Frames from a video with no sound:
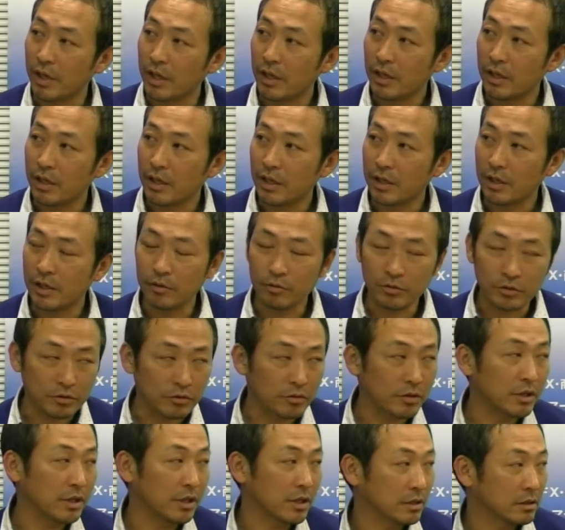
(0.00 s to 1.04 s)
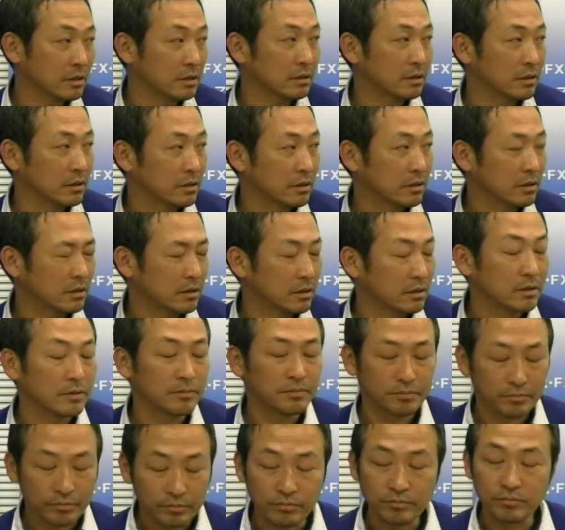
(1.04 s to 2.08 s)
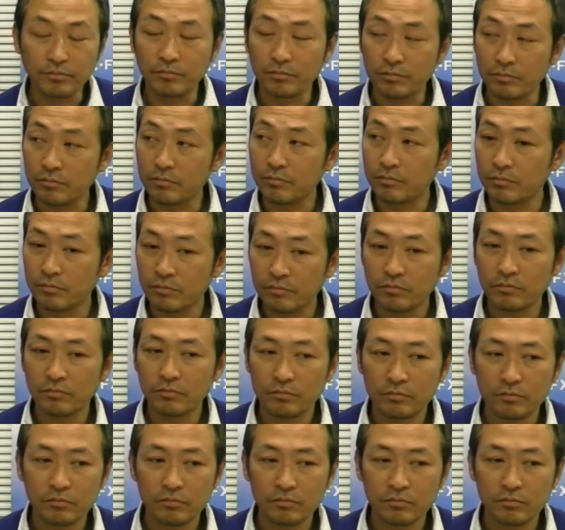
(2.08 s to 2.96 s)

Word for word: ええ、日本商品に関する本当ですか、うん、やっぱりそれは